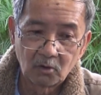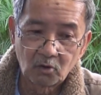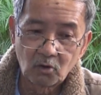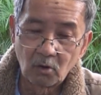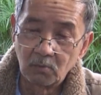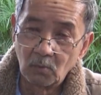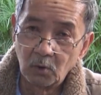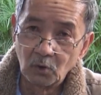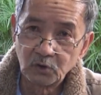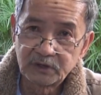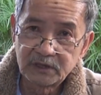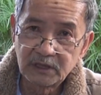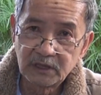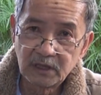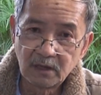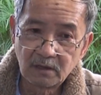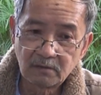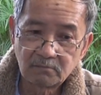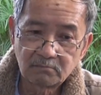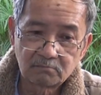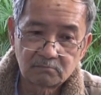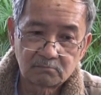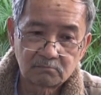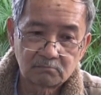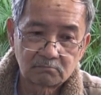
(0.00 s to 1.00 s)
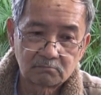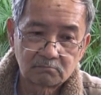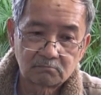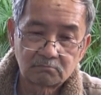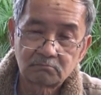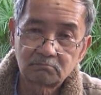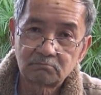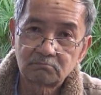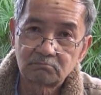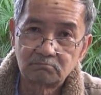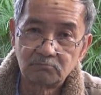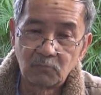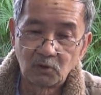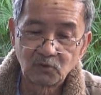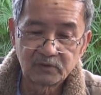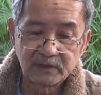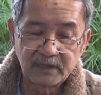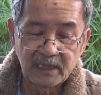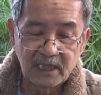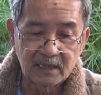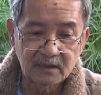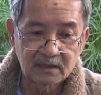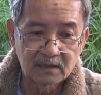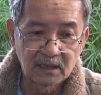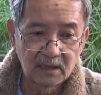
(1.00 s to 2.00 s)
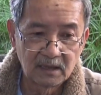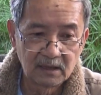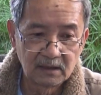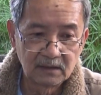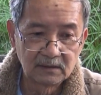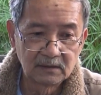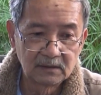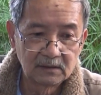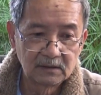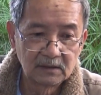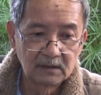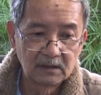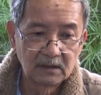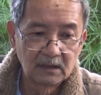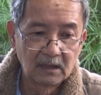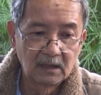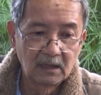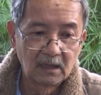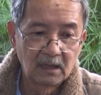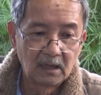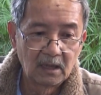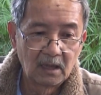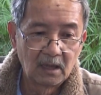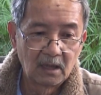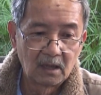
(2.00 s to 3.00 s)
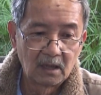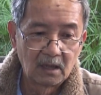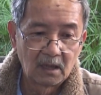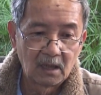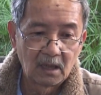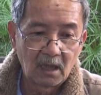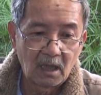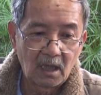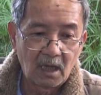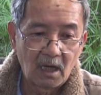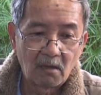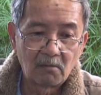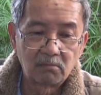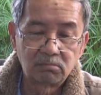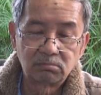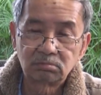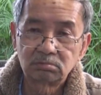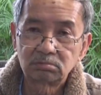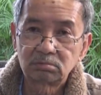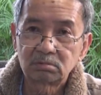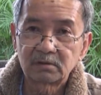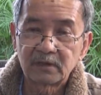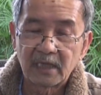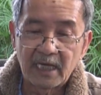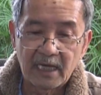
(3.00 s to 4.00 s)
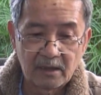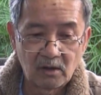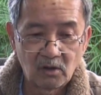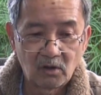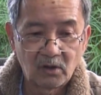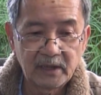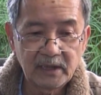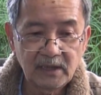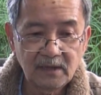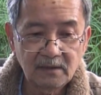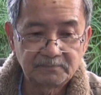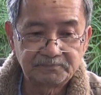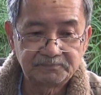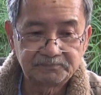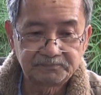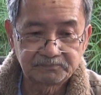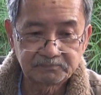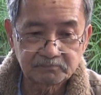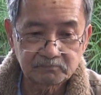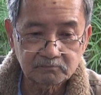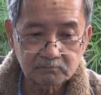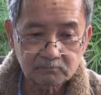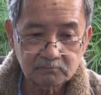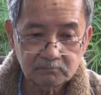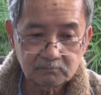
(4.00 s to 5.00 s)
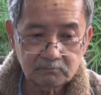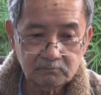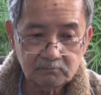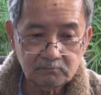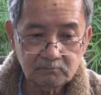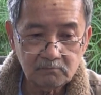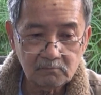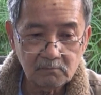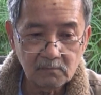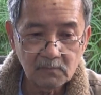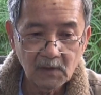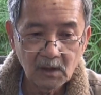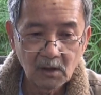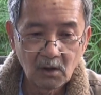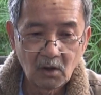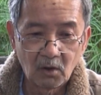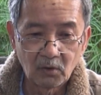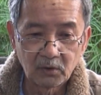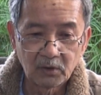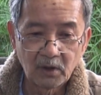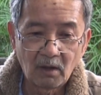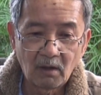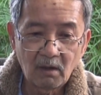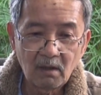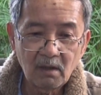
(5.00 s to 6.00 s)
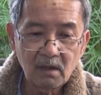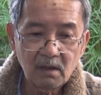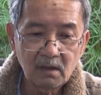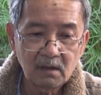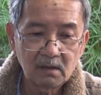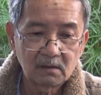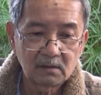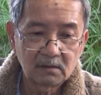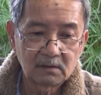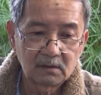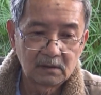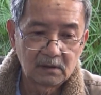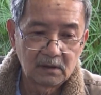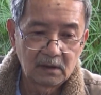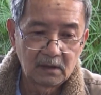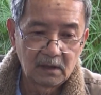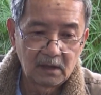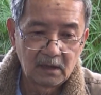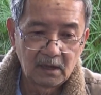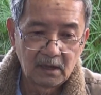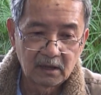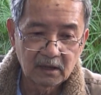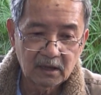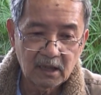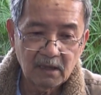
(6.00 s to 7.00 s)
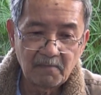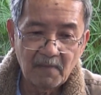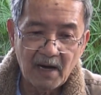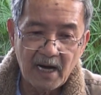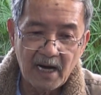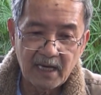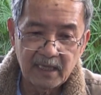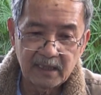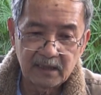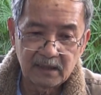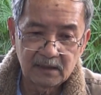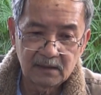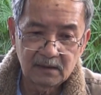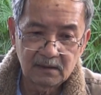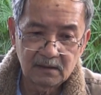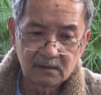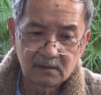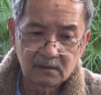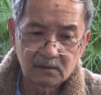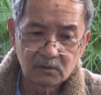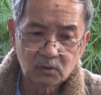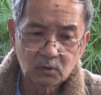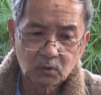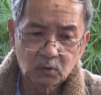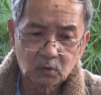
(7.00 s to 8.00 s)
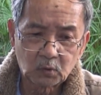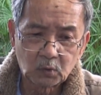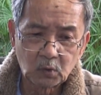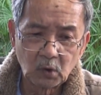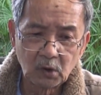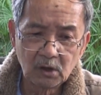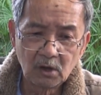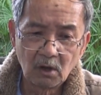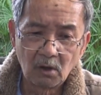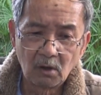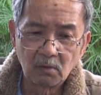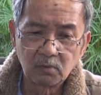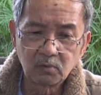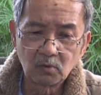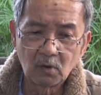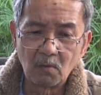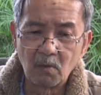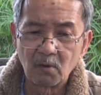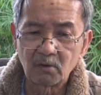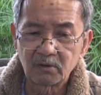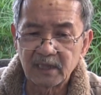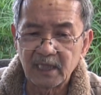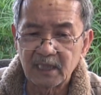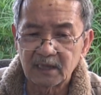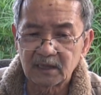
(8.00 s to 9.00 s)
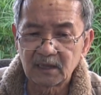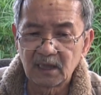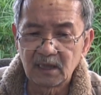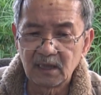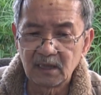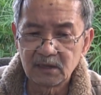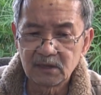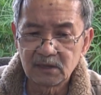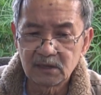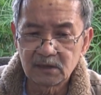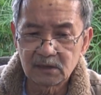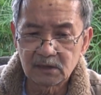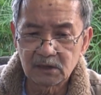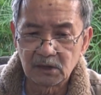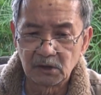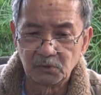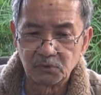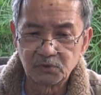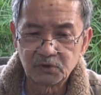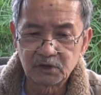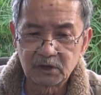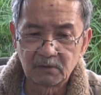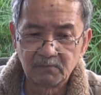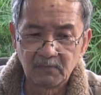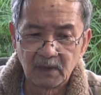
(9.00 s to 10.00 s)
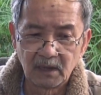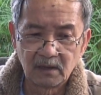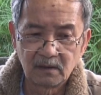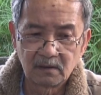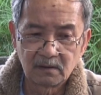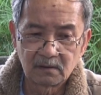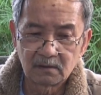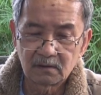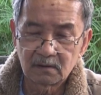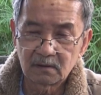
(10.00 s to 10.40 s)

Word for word: Còn Bùi Chiên, một nhà thơ, ông đã nói hồi đó cái bài tuyên ngôn của một nhà thơ cựu chiến binh